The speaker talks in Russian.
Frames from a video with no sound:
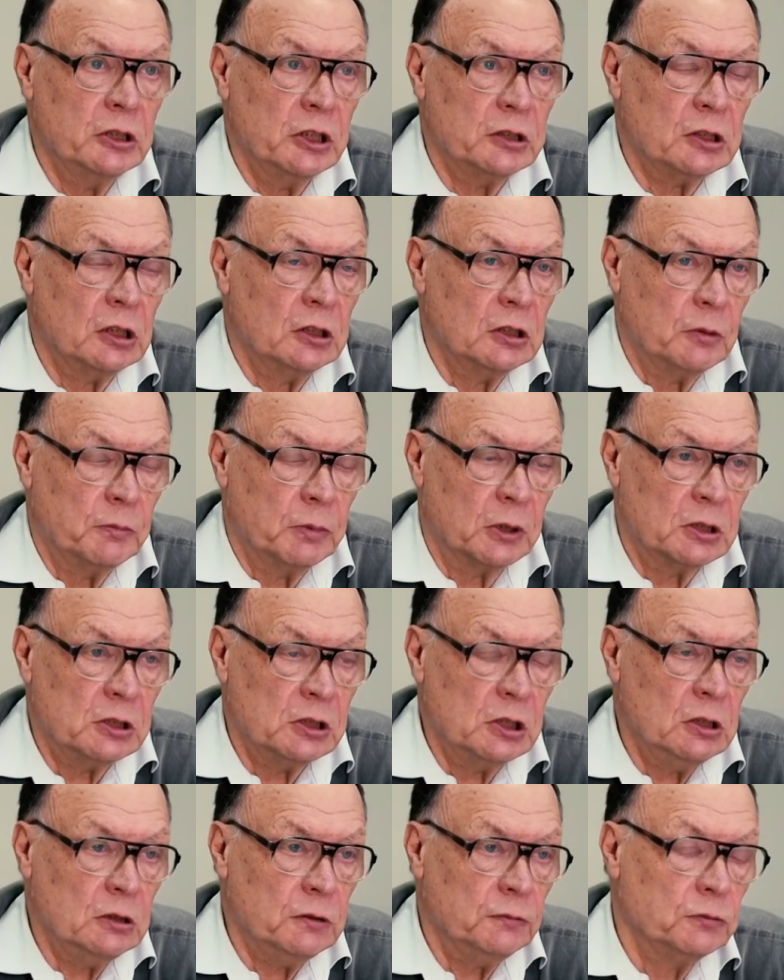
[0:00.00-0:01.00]
несколько
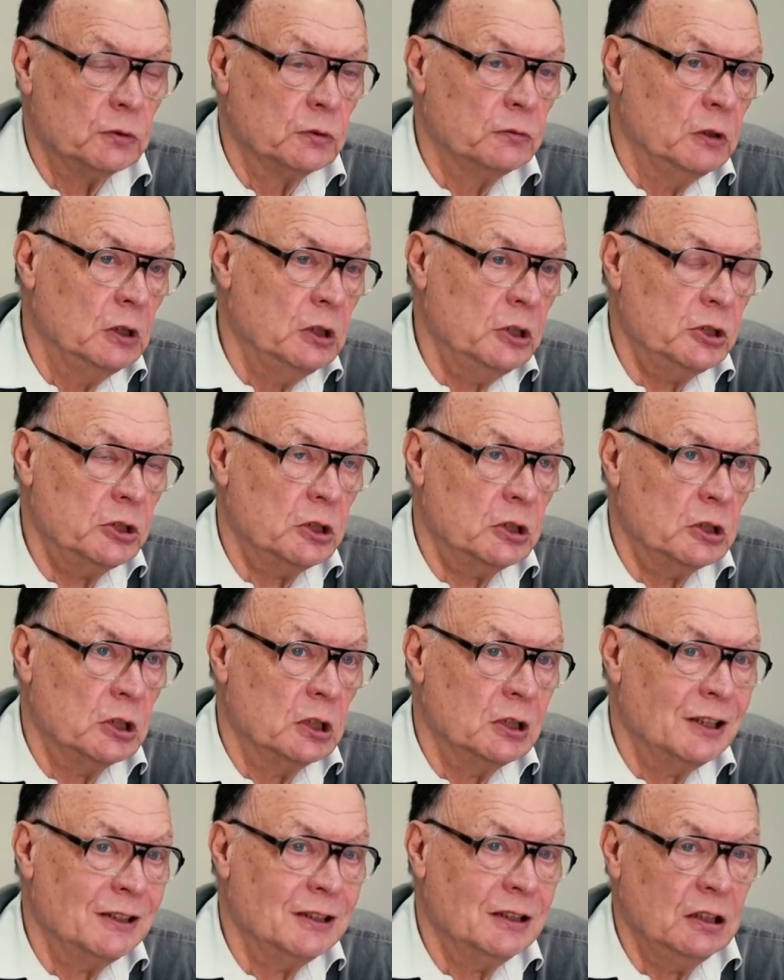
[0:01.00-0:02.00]
процентов увеличить
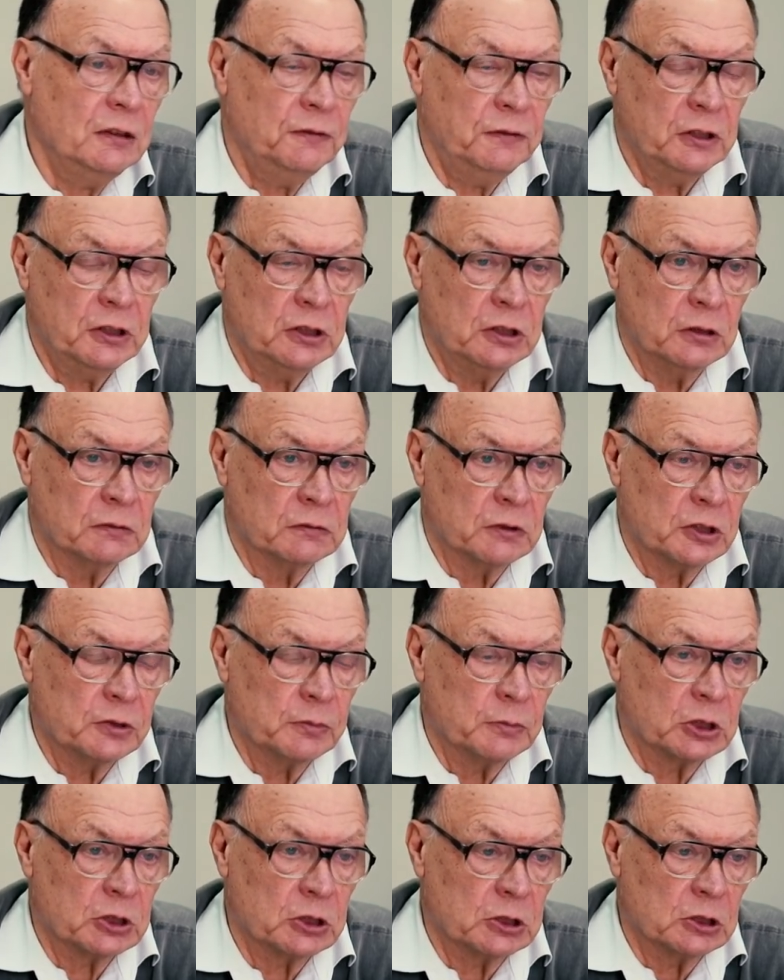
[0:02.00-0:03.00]

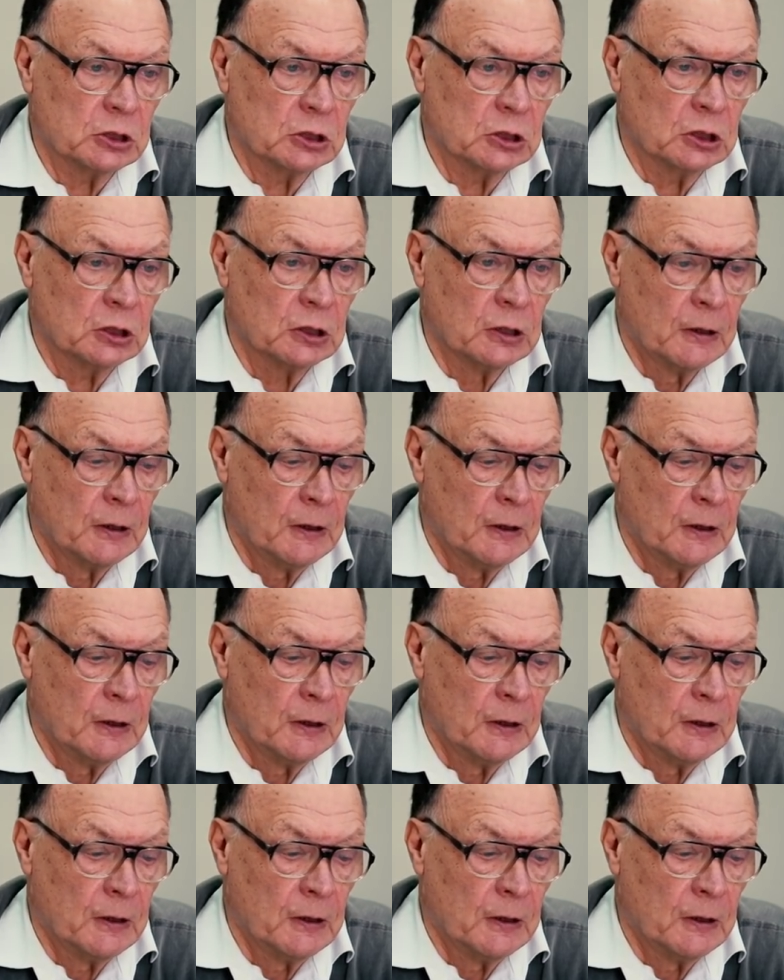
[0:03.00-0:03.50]
энергоэффективность машины.